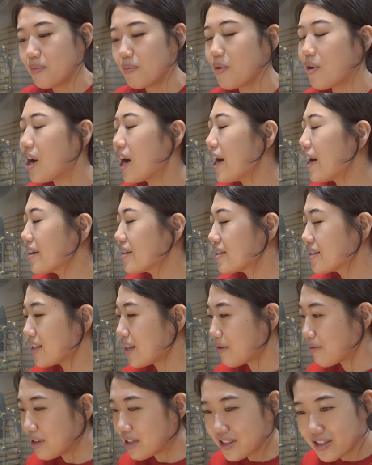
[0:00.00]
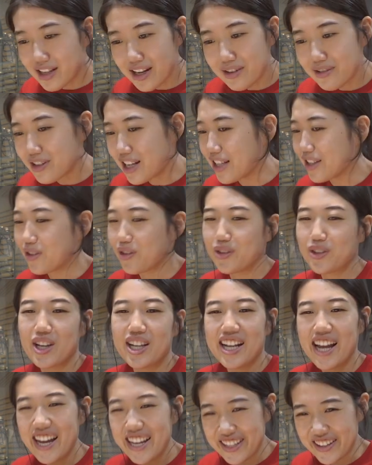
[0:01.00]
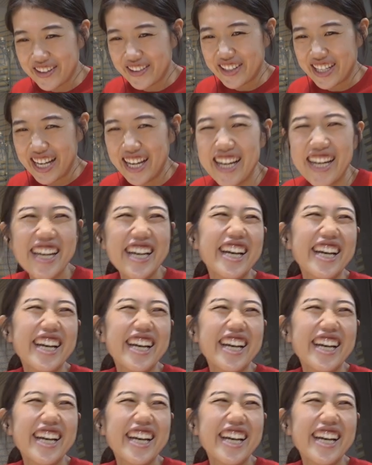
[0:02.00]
もう明日忘れるなんてことはないように